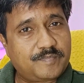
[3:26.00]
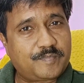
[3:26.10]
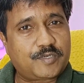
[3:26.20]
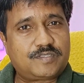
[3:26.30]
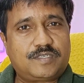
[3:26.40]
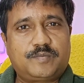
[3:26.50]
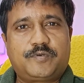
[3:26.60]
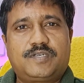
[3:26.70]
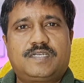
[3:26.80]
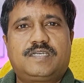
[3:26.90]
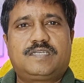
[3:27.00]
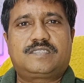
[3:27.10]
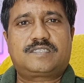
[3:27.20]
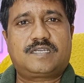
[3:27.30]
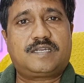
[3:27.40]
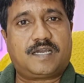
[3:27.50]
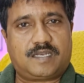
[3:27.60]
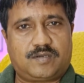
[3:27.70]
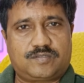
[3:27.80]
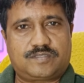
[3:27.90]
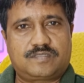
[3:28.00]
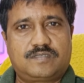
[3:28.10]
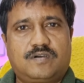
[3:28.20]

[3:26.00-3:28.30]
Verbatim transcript: पॉजिटिव पॉइंट है इसके डायलॉग्स